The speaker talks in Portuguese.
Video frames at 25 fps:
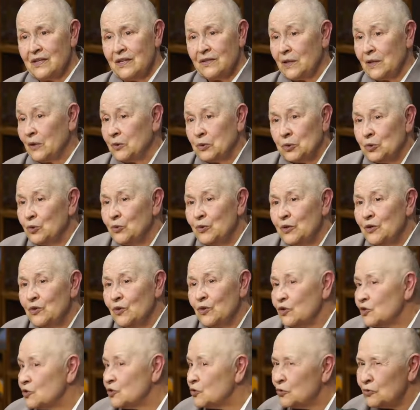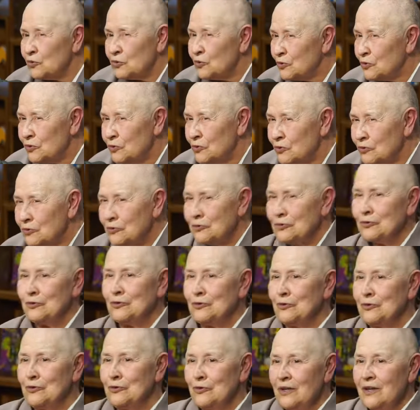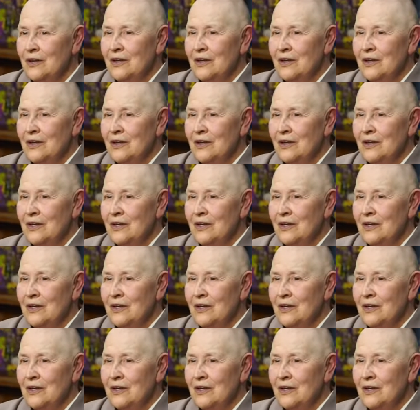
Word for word: Está tudo em nós, tudo, tudo, tudo, tudo.